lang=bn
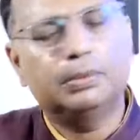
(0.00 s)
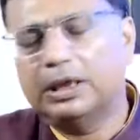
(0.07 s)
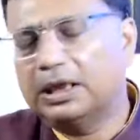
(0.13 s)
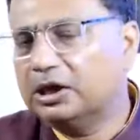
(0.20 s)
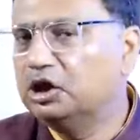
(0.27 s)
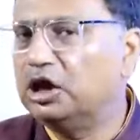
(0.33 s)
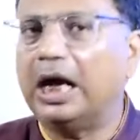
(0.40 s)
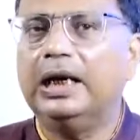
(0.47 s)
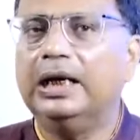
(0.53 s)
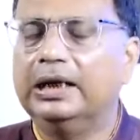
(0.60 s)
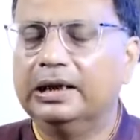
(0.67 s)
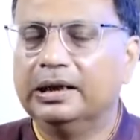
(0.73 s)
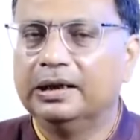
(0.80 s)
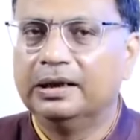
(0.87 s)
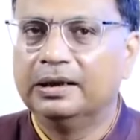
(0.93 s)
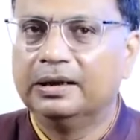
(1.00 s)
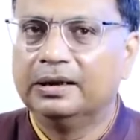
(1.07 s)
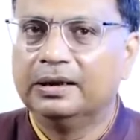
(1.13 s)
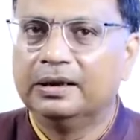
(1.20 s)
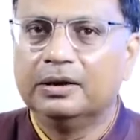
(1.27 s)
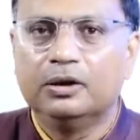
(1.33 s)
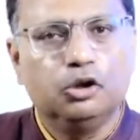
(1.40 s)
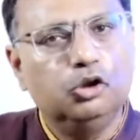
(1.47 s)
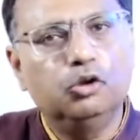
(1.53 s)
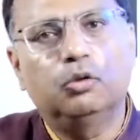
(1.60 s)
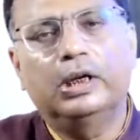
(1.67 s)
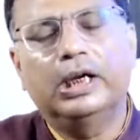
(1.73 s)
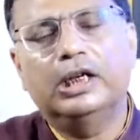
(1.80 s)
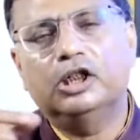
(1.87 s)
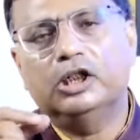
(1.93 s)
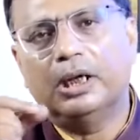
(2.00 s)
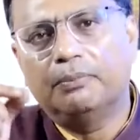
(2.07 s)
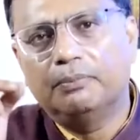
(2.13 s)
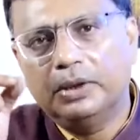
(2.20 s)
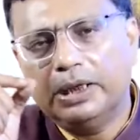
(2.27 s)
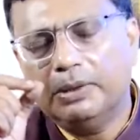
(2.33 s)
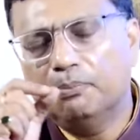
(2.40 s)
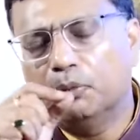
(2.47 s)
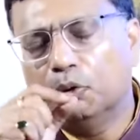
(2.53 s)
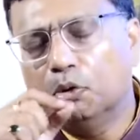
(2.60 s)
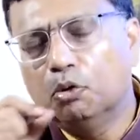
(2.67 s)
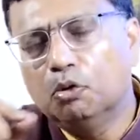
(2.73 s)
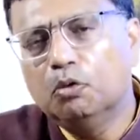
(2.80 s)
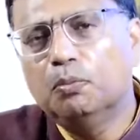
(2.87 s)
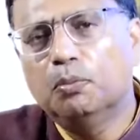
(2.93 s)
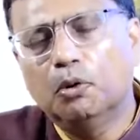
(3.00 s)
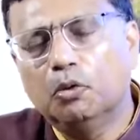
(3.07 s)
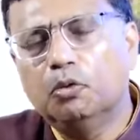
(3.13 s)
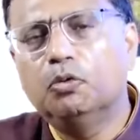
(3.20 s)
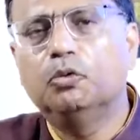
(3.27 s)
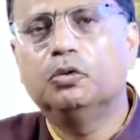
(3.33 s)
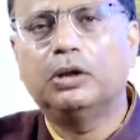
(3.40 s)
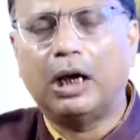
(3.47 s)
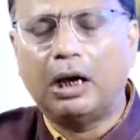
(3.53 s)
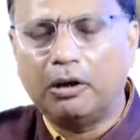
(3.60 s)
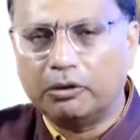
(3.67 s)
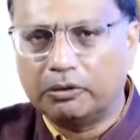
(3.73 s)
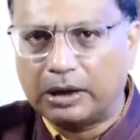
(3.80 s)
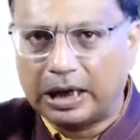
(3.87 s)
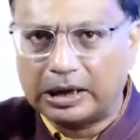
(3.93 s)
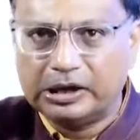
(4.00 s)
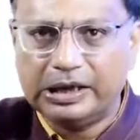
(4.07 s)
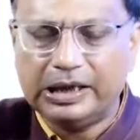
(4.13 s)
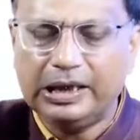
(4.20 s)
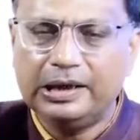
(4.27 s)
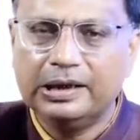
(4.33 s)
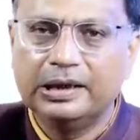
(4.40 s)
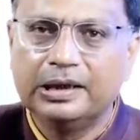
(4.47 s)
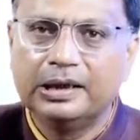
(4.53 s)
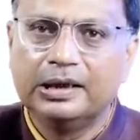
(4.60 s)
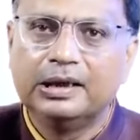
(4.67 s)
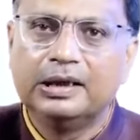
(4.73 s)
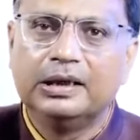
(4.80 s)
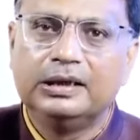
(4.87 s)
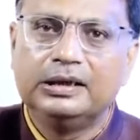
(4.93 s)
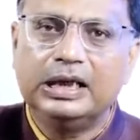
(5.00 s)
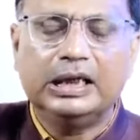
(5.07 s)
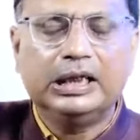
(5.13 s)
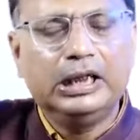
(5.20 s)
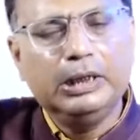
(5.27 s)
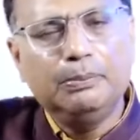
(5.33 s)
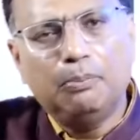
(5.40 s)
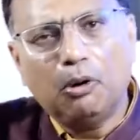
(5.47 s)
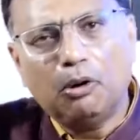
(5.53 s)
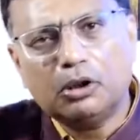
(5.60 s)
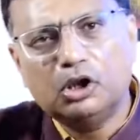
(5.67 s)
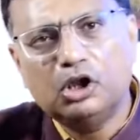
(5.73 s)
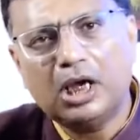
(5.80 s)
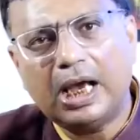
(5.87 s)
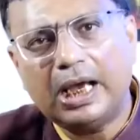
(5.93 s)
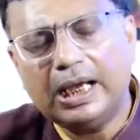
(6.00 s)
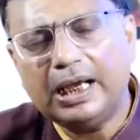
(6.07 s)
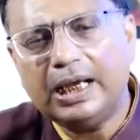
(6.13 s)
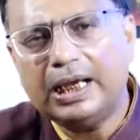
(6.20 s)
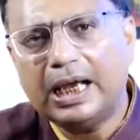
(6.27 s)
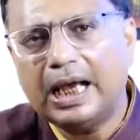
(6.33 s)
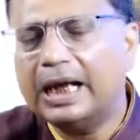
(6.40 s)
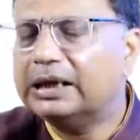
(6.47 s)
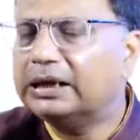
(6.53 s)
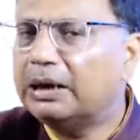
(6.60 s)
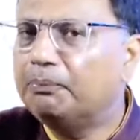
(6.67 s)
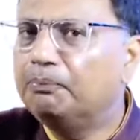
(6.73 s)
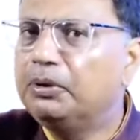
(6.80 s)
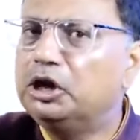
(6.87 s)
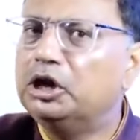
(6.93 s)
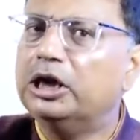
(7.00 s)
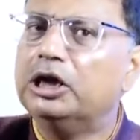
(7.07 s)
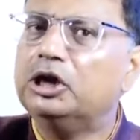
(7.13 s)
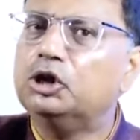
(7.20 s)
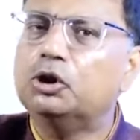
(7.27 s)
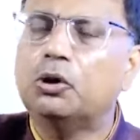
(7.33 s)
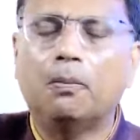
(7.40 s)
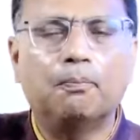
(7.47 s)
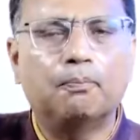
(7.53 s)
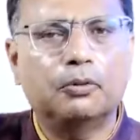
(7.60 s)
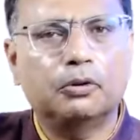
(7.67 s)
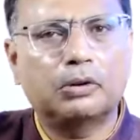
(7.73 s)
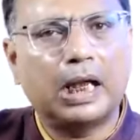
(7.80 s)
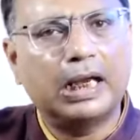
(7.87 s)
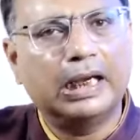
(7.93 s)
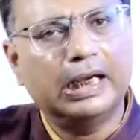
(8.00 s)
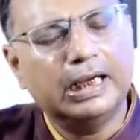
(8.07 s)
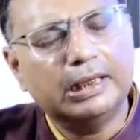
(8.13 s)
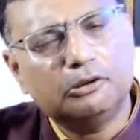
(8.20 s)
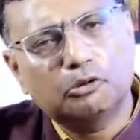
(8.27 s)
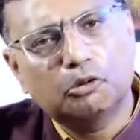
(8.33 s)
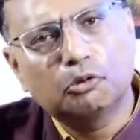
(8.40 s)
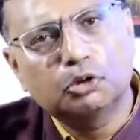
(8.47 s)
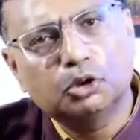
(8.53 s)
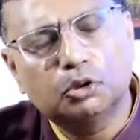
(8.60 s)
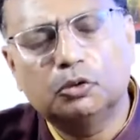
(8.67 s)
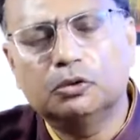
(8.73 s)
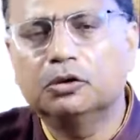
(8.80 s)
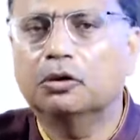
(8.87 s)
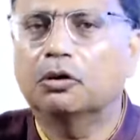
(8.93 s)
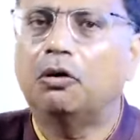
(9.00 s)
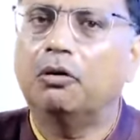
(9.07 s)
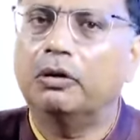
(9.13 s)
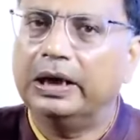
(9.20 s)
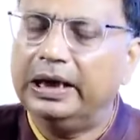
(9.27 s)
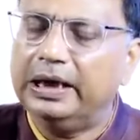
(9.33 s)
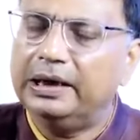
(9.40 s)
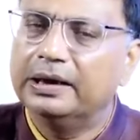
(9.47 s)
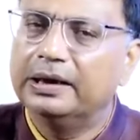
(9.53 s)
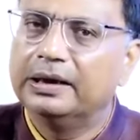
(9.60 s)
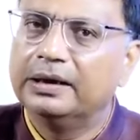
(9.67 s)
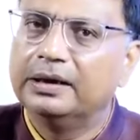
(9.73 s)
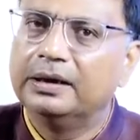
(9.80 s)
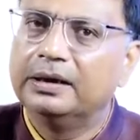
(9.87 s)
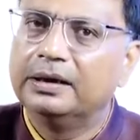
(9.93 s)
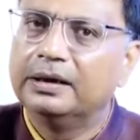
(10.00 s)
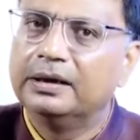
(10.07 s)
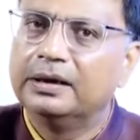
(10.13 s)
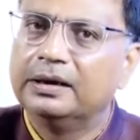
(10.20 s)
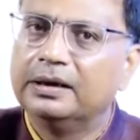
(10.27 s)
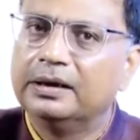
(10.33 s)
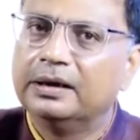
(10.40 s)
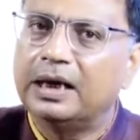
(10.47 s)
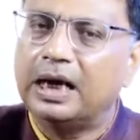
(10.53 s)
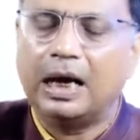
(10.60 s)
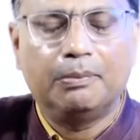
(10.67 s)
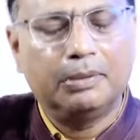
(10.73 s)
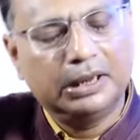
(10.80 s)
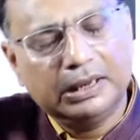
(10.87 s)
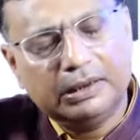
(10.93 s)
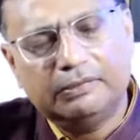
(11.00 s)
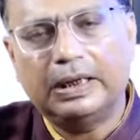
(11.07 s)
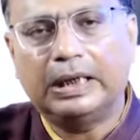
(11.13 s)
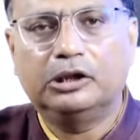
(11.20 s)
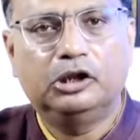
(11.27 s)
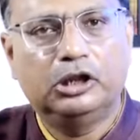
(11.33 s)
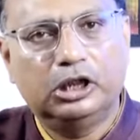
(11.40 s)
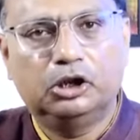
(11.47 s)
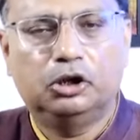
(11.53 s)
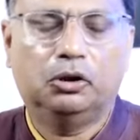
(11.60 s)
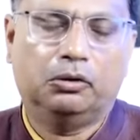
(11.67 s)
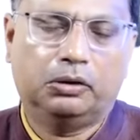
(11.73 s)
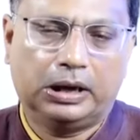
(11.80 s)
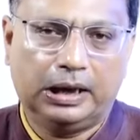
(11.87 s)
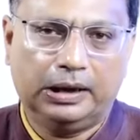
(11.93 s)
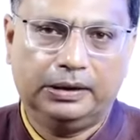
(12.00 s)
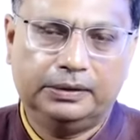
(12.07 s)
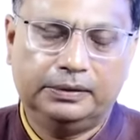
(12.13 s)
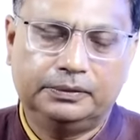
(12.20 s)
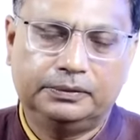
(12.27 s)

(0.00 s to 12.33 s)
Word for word: আপনারা জানেন চোখের সামনে বহু বহু উদাহরণ আছে যে কি পর্যায়ে একটা বিশেষ সম্প্রদায়কে তোষণ করে আমাদের রাজ্যের সরকার